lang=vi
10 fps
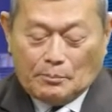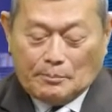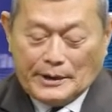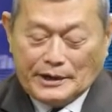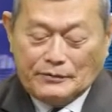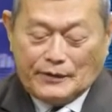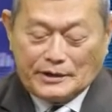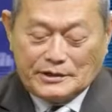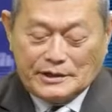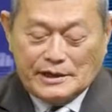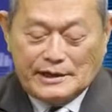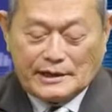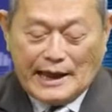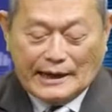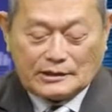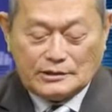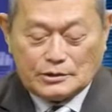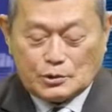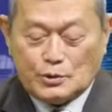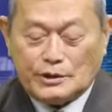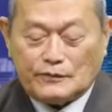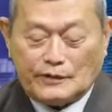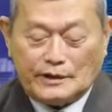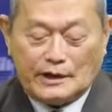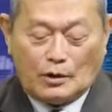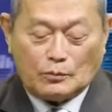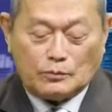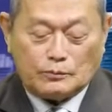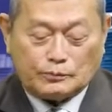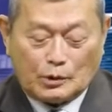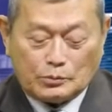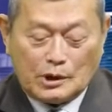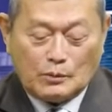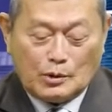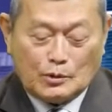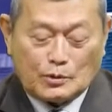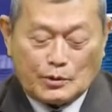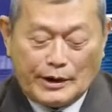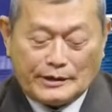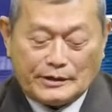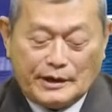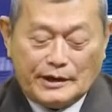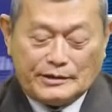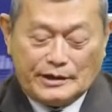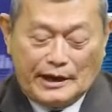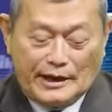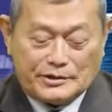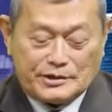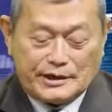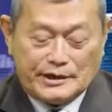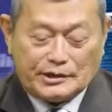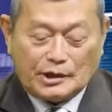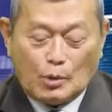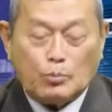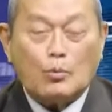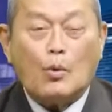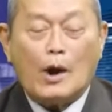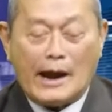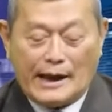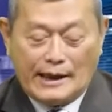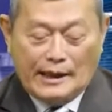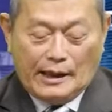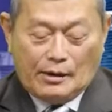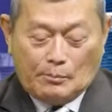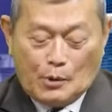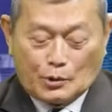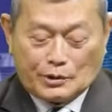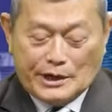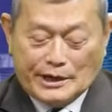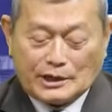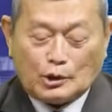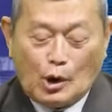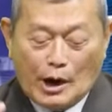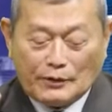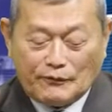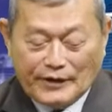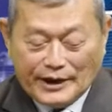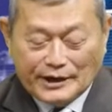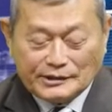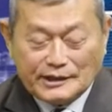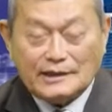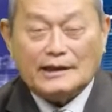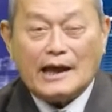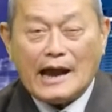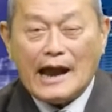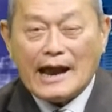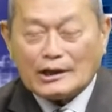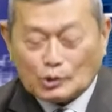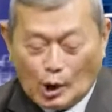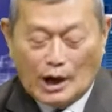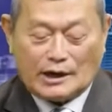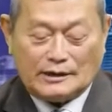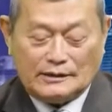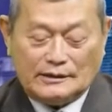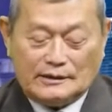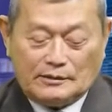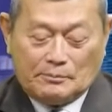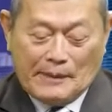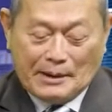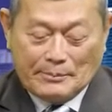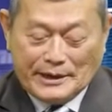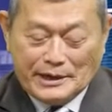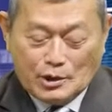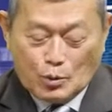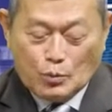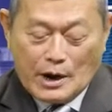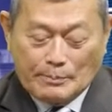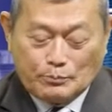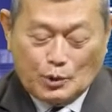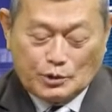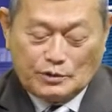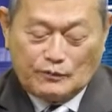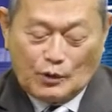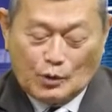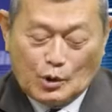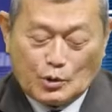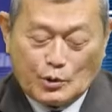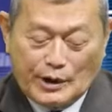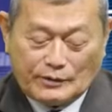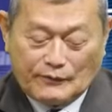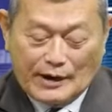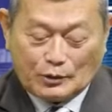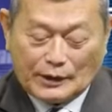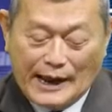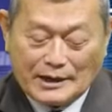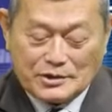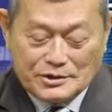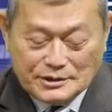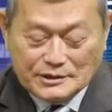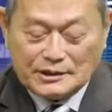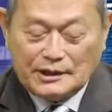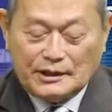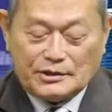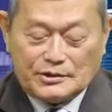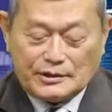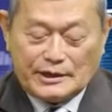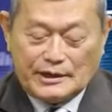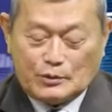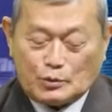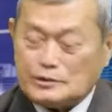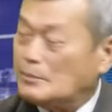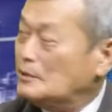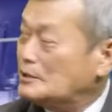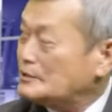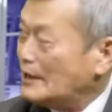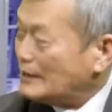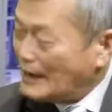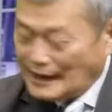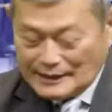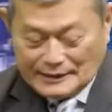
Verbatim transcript: Mỹ vẫn giữ liên lạc thường xuyên với ông tổng thống Ukraine Zelensky thông qua một điện thoại vệ tinh an toàn mà Mỹ cung cấp cho chính phủ Ukraine vào tháng trước trước khi cuộc xâm lược xảy ra